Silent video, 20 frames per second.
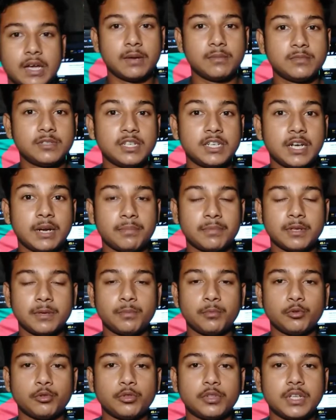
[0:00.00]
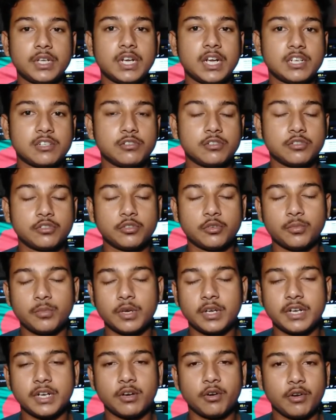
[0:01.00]
আমি জানি আপনার প্রত্যেকের আসলে
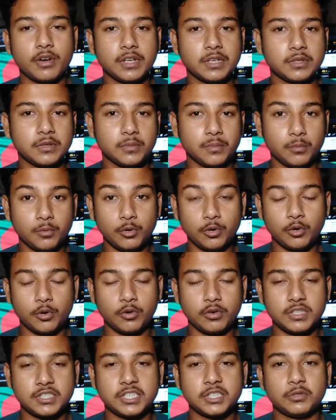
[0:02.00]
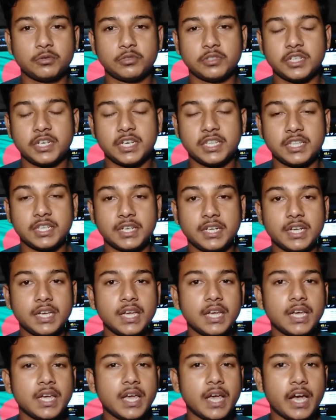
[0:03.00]
সময়ের অনেক মূল্য রয়েছে তো সেক্ষেত্রে
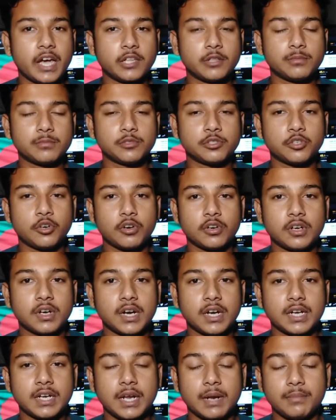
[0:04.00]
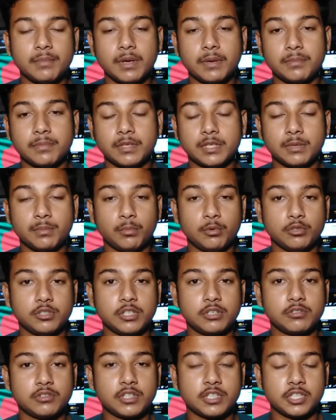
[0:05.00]
একদম শর্টকাটে আমি আপনাদের
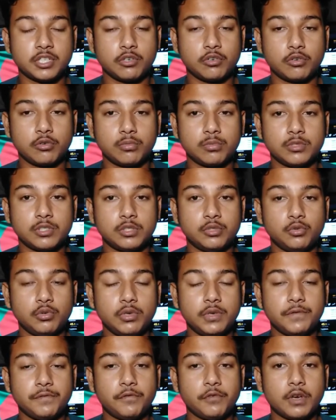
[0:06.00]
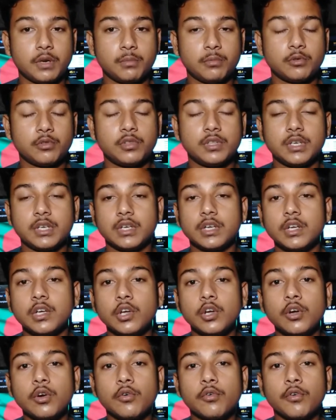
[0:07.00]
বোঝানোর চেষ্টা করব যে দুইটি ফোনের মধ্যে
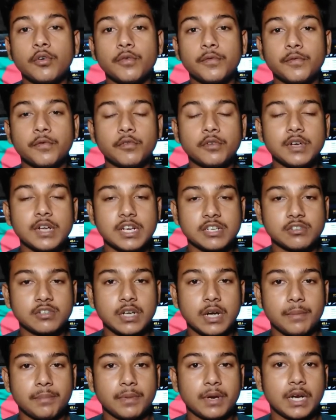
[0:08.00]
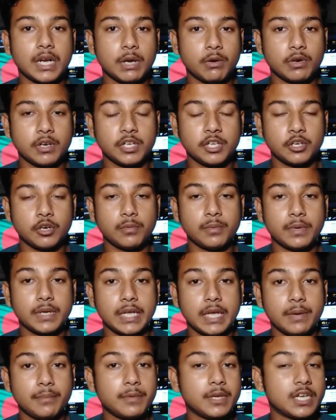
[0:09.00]
কোন ফোনটি আসলে আপনার নেওয়া ঠিক হবে
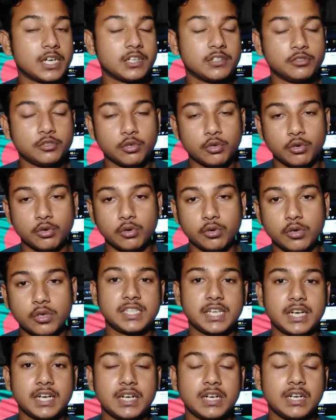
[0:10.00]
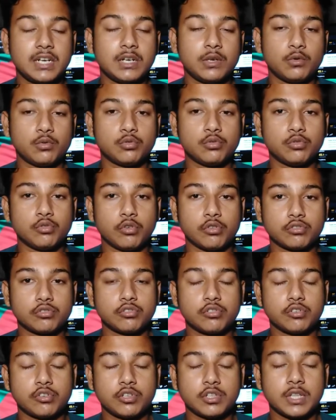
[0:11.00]
গেমিংয়ের জন্য চ্যানেলে নতুন
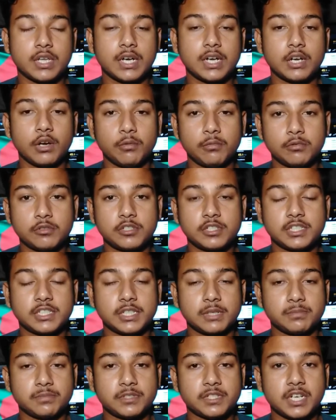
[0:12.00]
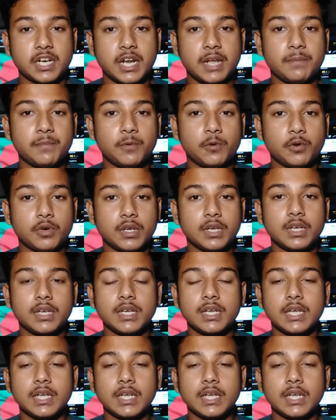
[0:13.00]
দর্শক হয়ে থাকলে অবশ্যই সাবস্ক্রাইব করে